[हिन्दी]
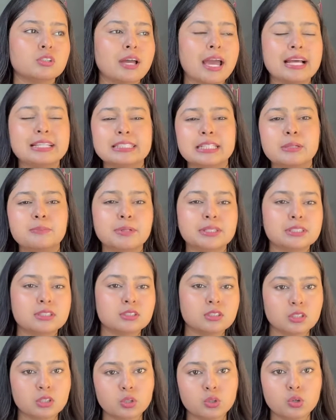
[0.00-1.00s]
ऐसे ही बस
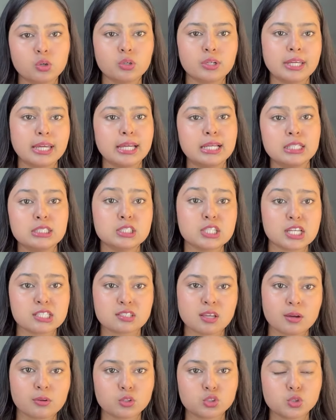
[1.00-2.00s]
यू नो डेली
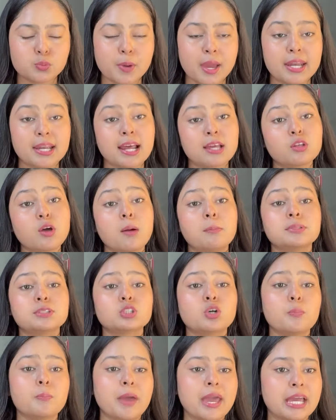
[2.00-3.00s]
जैसा कुछ पहनना है तो आप
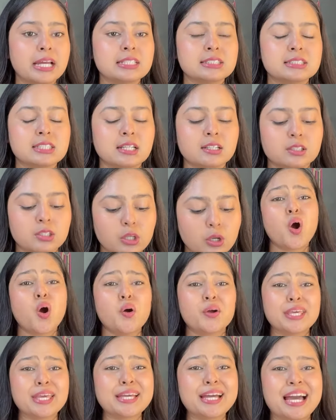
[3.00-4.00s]
इसको पहन सकते हो
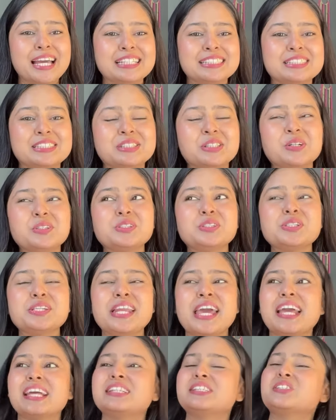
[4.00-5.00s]
ओके गाइज तो जो
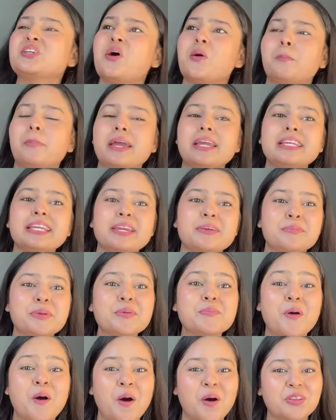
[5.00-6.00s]
नेक्स्ट टॉप है ये भी
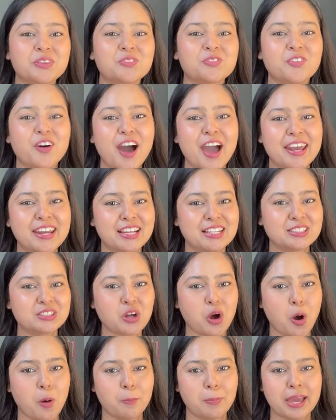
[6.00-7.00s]
बहुत वायरल
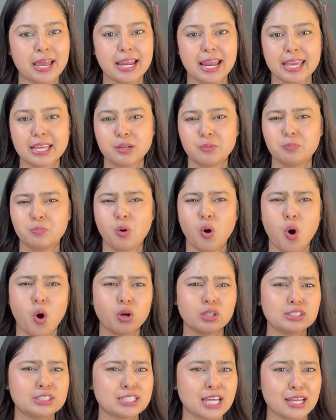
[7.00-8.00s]
टॉप है लाइक
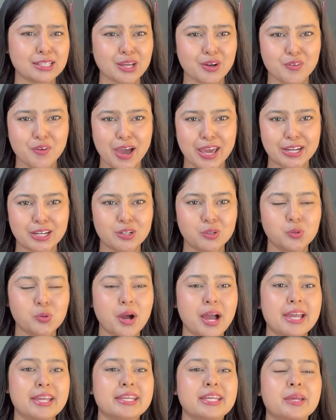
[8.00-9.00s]
बहुत ज़्यादा वायरल हुआ
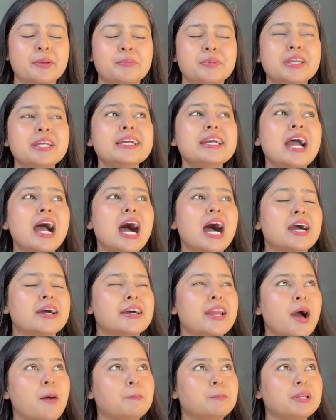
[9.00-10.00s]
है ये भी अगर
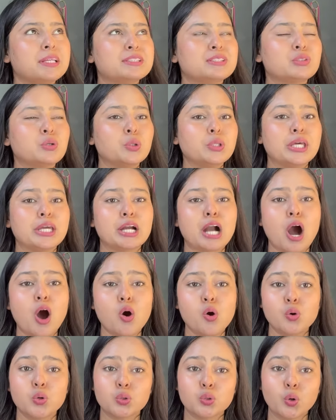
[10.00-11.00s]
आपने इसको देखा
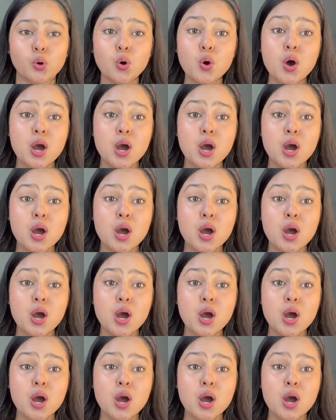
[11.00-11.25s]
हो तो